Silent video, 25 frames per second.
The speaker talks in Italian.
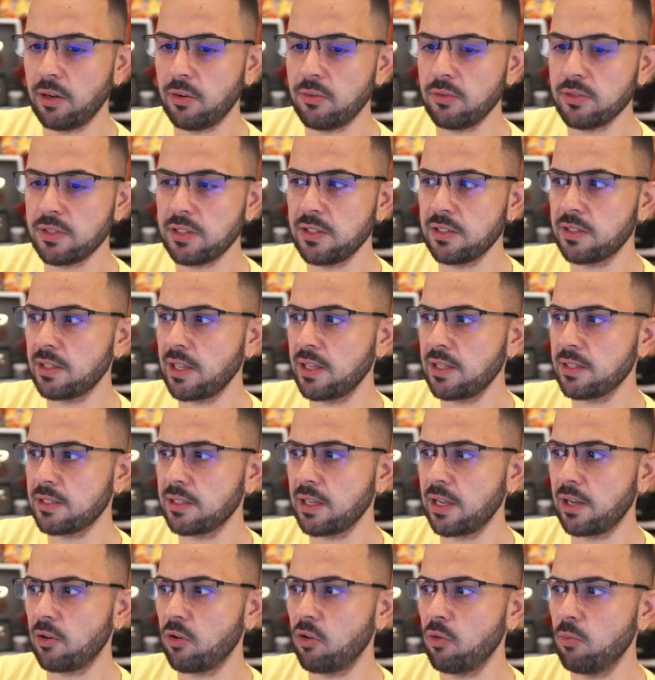La
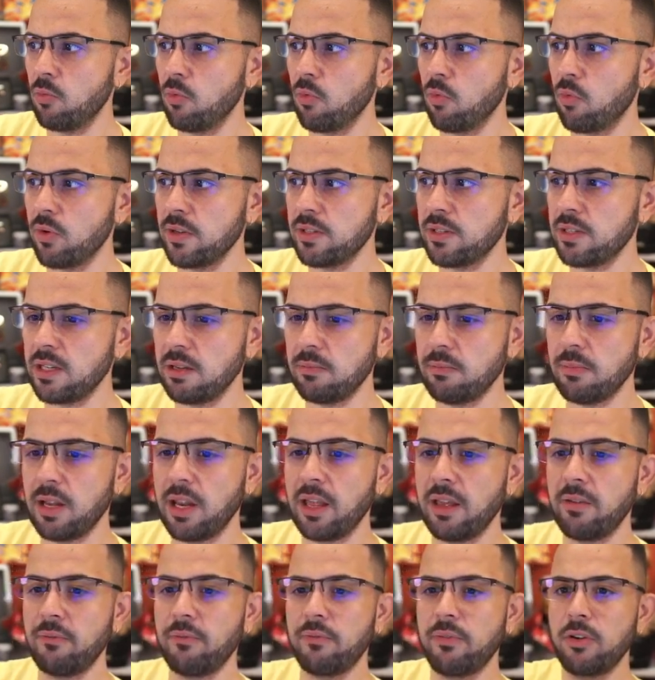consistenza è comunque
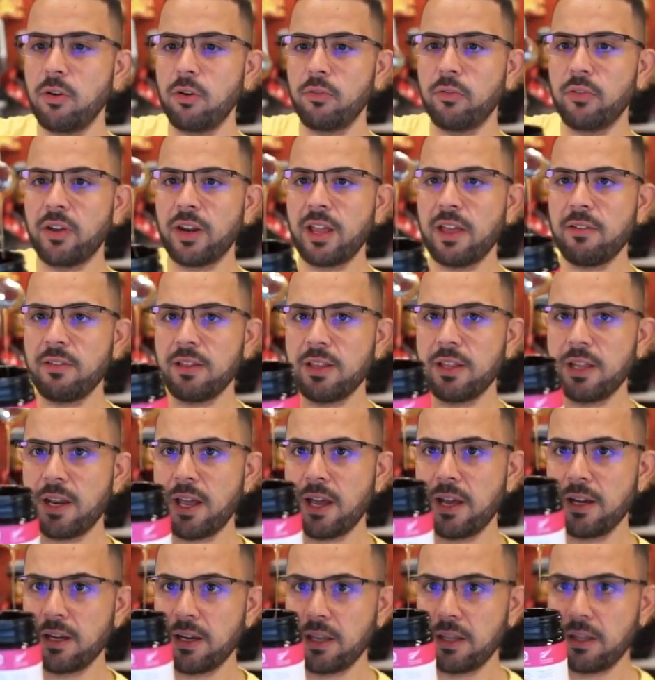simile, ve lo farei
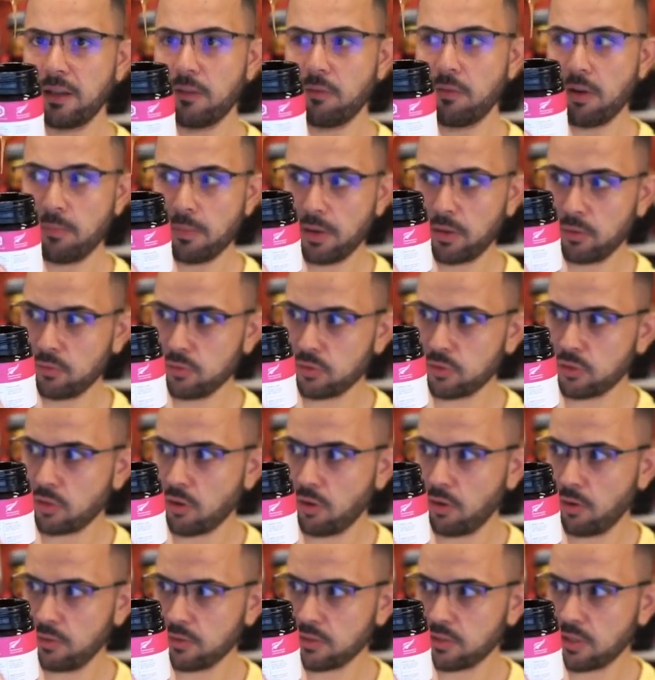vedere anche di qua, ma non
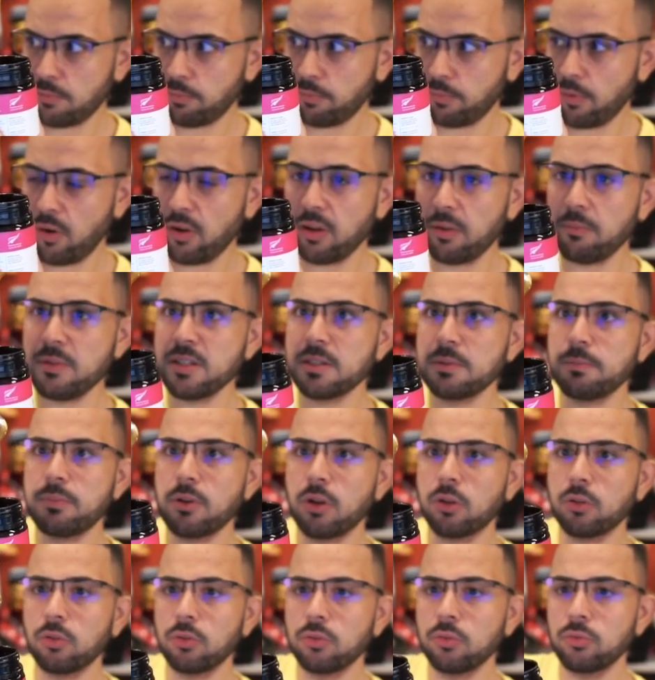so se poi mi
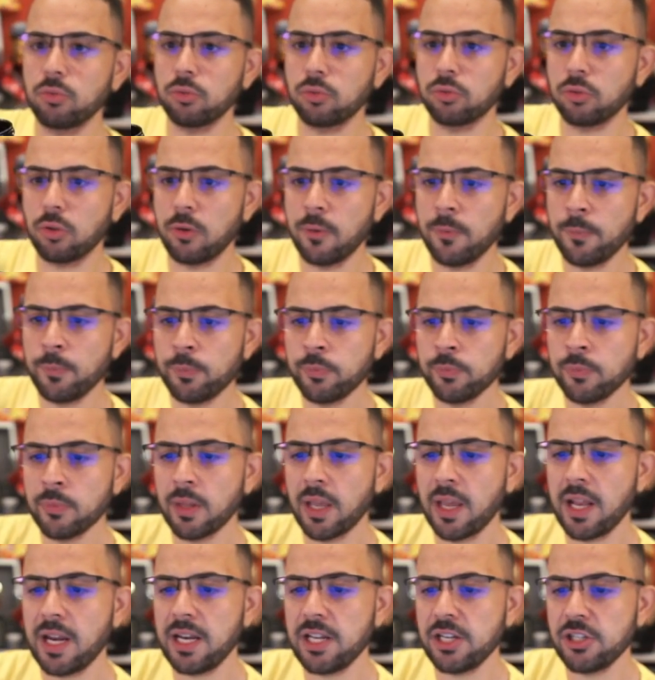sbrotolo tutto.
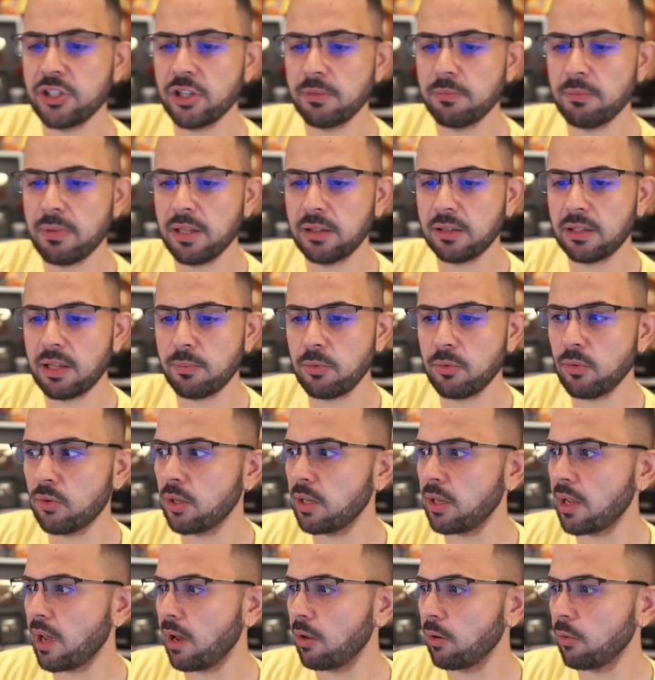È leggermente più
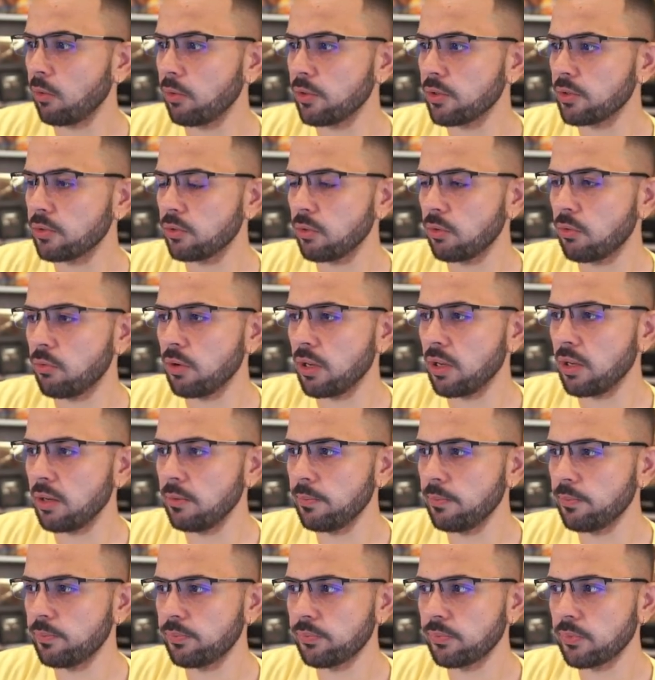chiaro questo
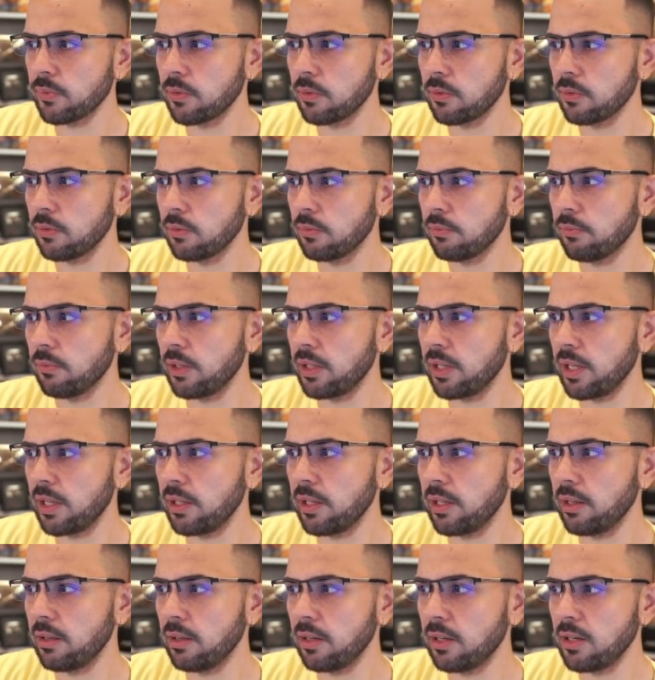qui,
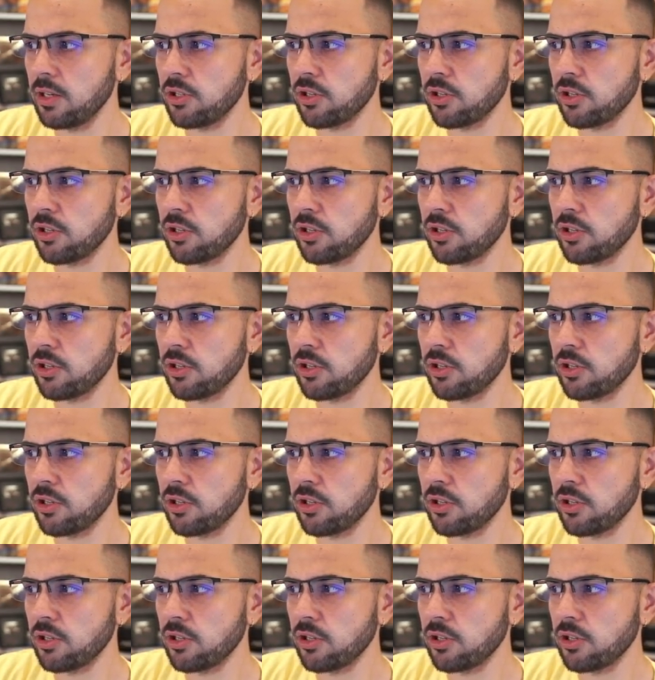vedete?